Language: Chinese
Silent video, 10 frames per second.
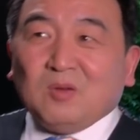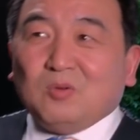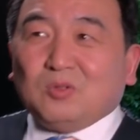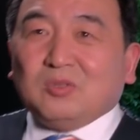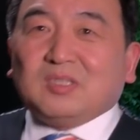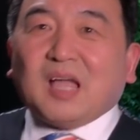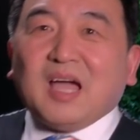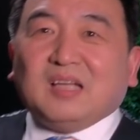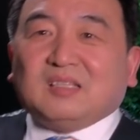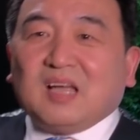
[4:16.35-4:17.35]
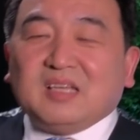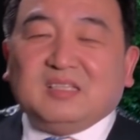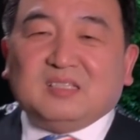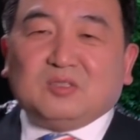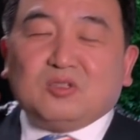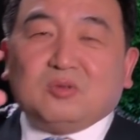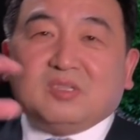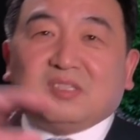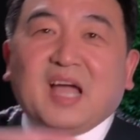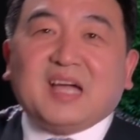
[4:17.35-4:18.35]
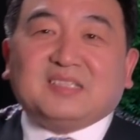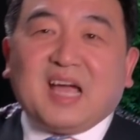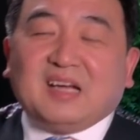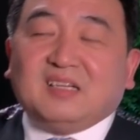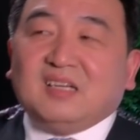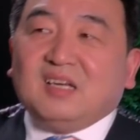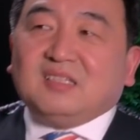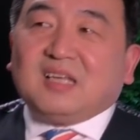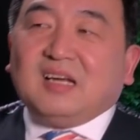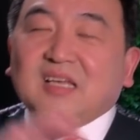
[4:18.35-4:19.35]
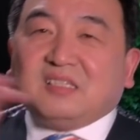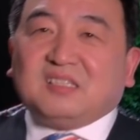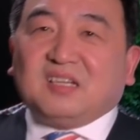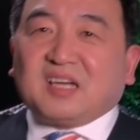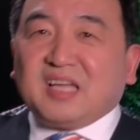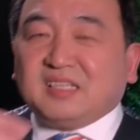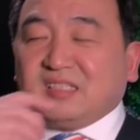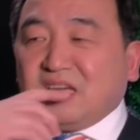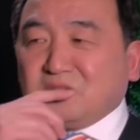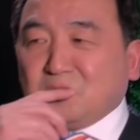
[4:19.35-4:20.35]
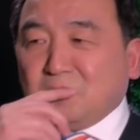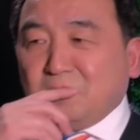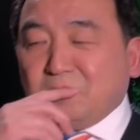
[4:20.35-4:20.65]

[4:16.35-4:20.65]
我觉得太他已经缩的太窄了，在历史的概念当中。